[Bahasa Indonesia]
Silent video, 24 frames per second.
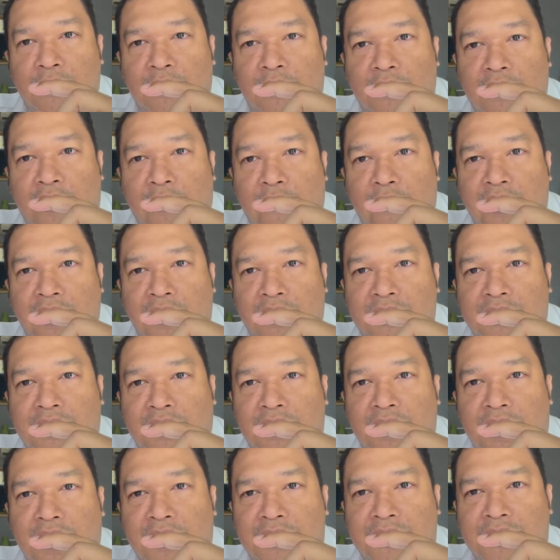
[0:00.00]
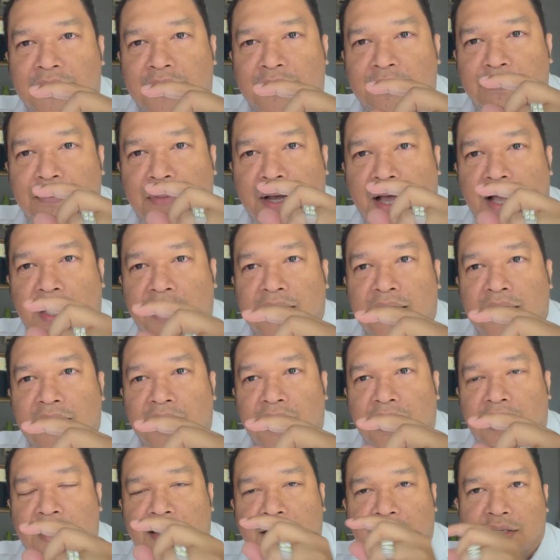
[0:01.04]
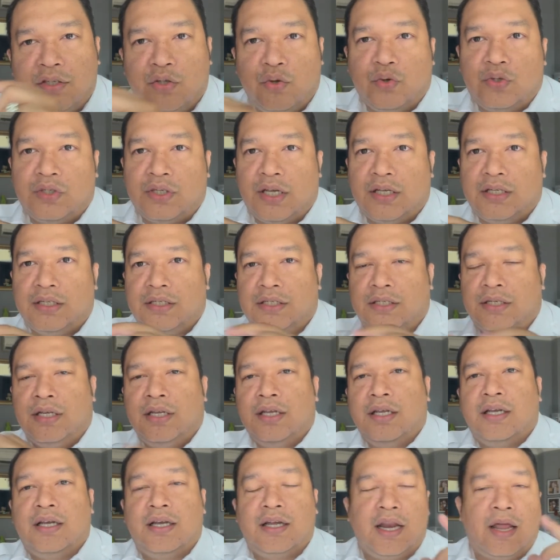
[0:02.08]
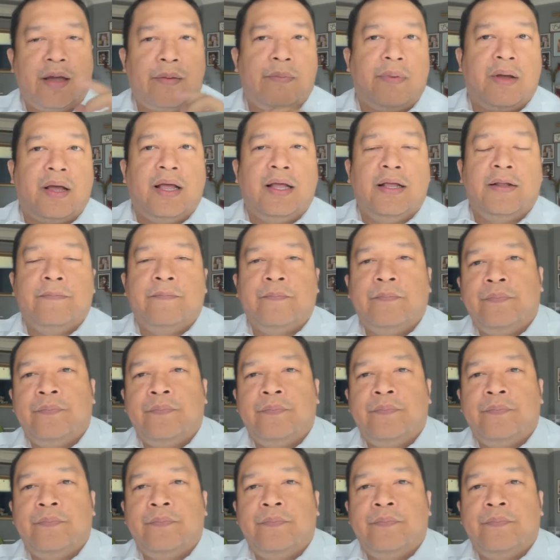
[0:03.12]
kawan yang cerdas, bahagia dan sukses. Kenapa?